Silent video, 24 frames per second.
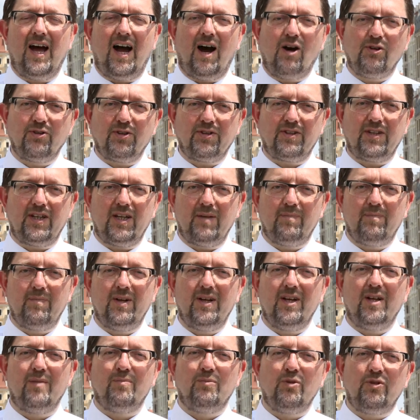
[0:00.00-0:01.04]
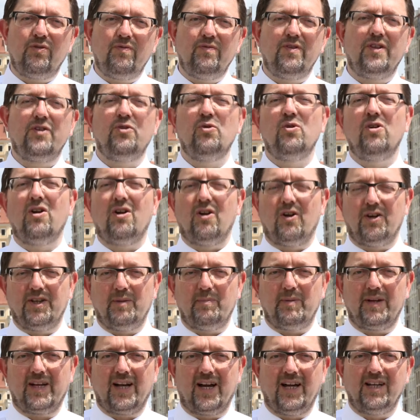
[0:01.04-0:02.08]
Außerdem müssen wir junge
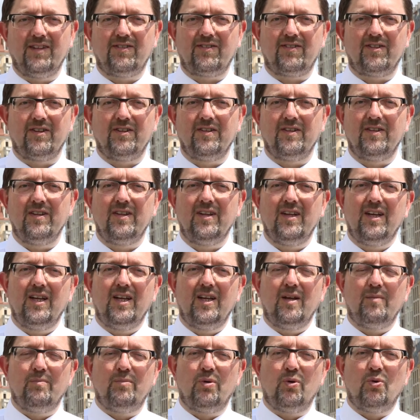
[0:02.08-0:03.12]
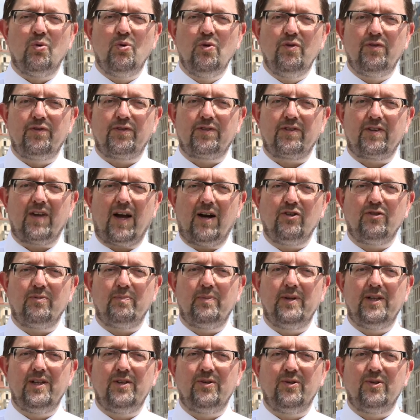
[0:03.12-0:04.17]
Leute begeistern,
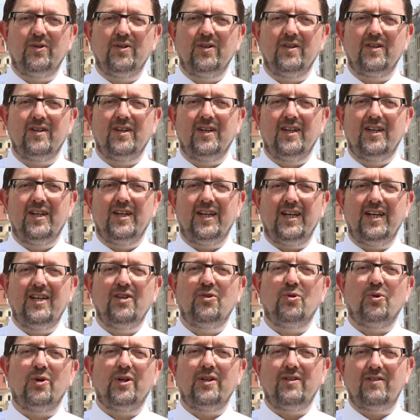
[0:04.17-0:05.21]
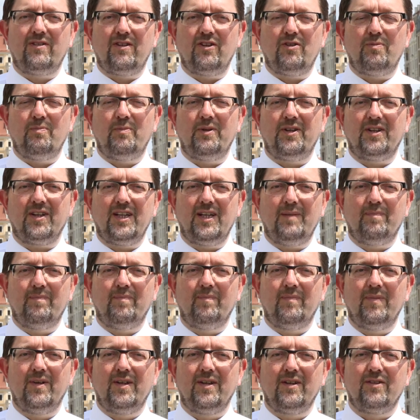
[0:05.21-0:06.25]
Berufsausbildung in touristischen
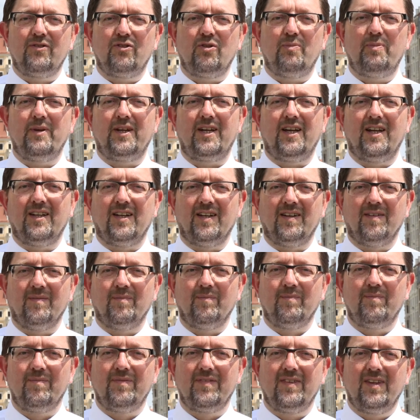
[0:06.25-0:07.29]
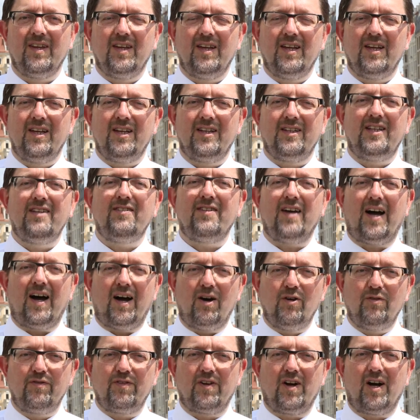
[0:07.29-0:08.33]
Betrieben zu beginnen. Diese
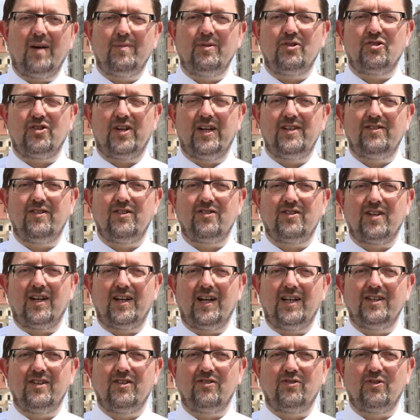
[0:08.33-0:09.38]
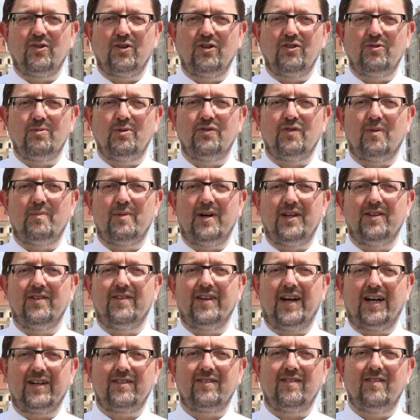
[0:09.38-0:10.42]
Aufgabe stellt sich der Landestourismusverband
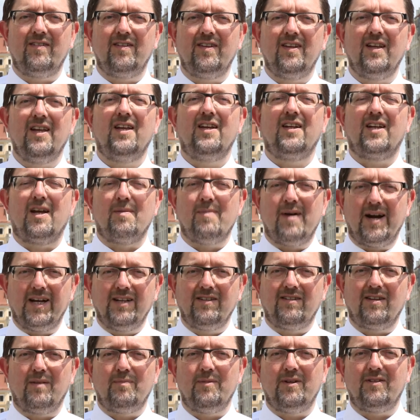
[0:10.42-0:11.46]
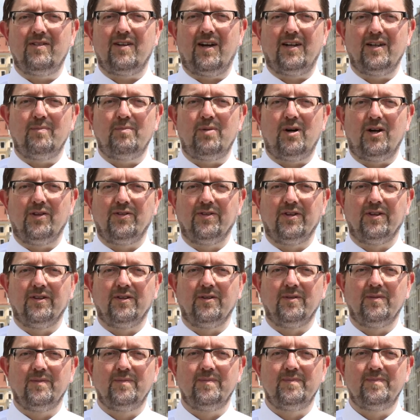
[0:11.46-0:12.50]
Sachsen gemeinsam mit seinen
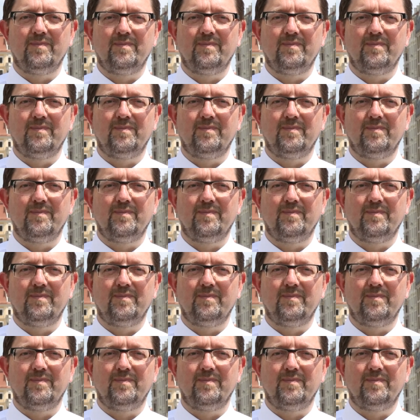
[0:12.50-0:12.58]
Partnern.